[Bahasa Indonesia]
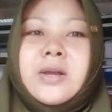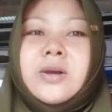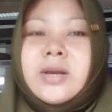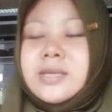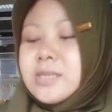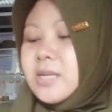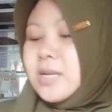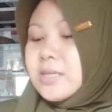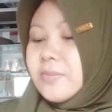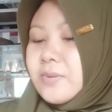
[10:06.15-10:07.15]
Oke segini
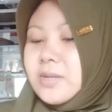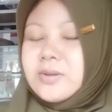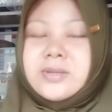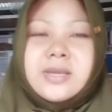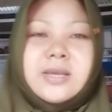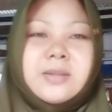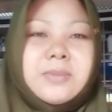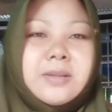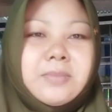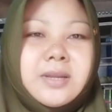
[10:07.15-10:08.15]
aja videonya ya
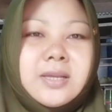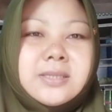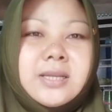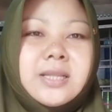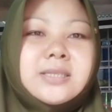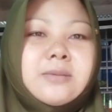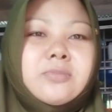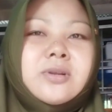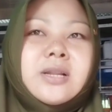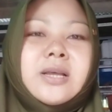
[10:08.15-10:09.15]
teman-teman ya kita
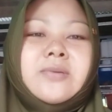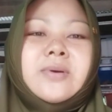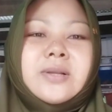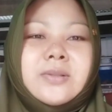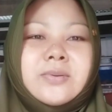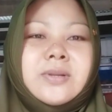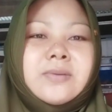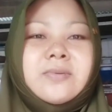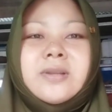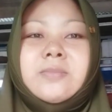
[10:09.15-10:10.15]
sambung di lain waktu di
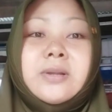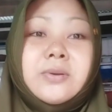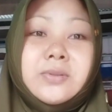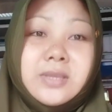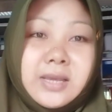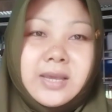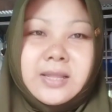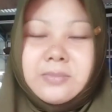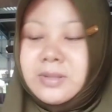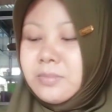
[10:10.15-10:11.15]
video berikutnya ya
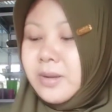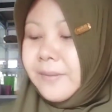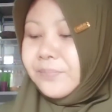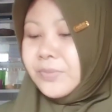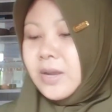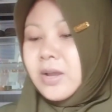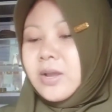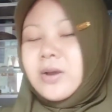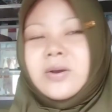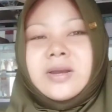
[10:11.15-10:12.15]
teman-teman ya
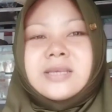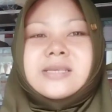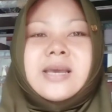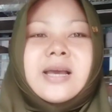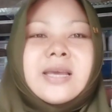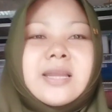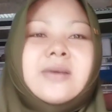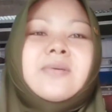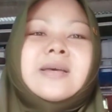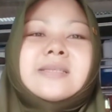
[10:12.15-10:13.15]
Oke saya akhiri
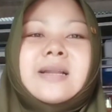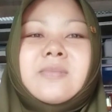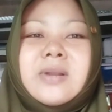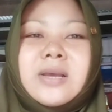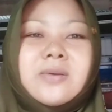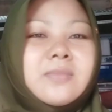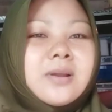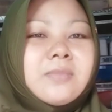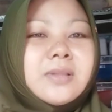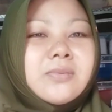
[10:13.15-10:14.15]
wassalamualaikum
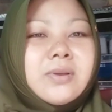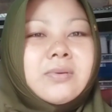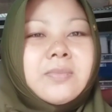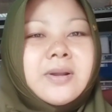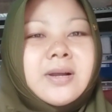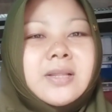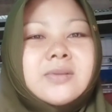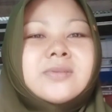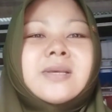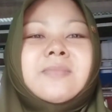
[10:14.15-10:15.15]
warahmatullahi wabarakatuh
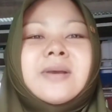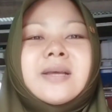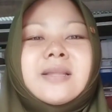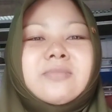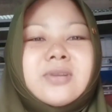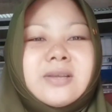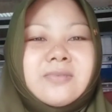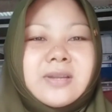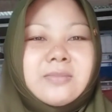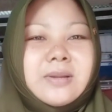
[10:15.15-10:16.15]
sampai ketemu di
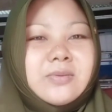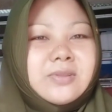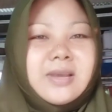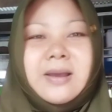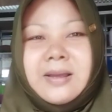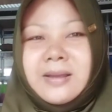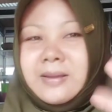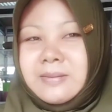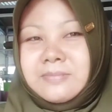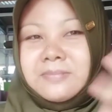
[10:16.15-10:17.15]
video berikutnya
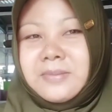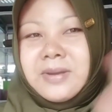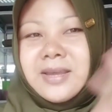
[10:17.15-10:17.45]
bye bye